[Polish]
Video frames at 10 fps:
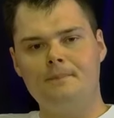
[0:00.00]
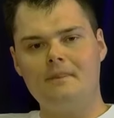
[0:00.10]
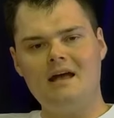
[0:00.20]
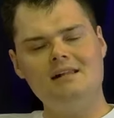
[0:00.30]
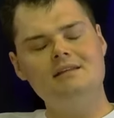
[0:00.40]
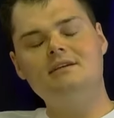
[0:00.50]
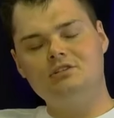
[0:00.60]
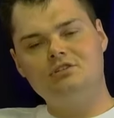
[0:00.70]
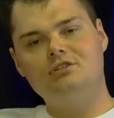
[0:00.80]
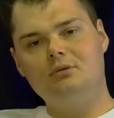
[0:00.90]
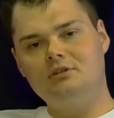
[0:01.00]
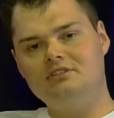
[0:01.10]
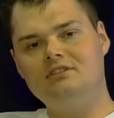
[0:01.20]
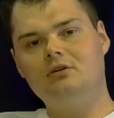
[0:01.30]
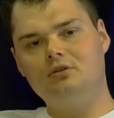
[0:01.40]
ale też sobie
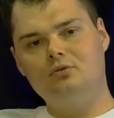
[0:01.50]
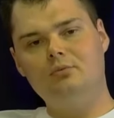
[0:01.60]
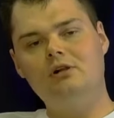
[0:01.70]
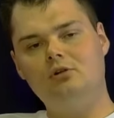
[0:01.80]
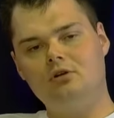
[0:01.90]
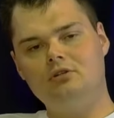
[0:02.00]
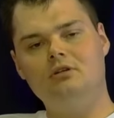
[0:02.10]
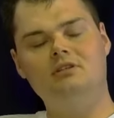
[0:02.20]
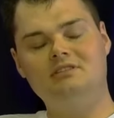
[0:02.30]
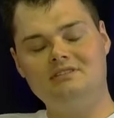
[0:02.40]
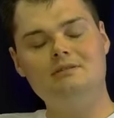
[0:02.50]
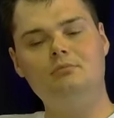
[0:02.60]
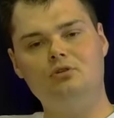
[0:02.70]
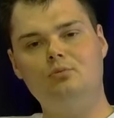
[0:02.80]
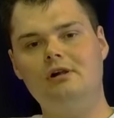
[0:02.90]
z, tego numer, z
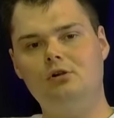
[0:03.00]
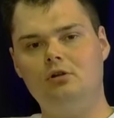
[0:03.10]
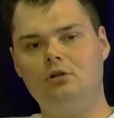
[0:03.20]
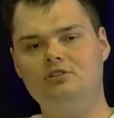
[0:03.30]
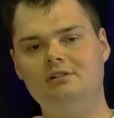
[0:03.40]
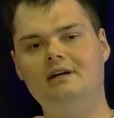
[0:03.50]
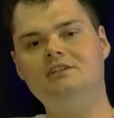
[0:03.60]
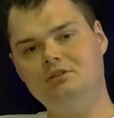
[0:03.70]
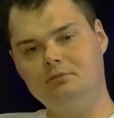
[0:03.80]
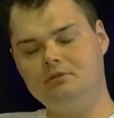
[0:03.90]
tym numerolodzy radzimy.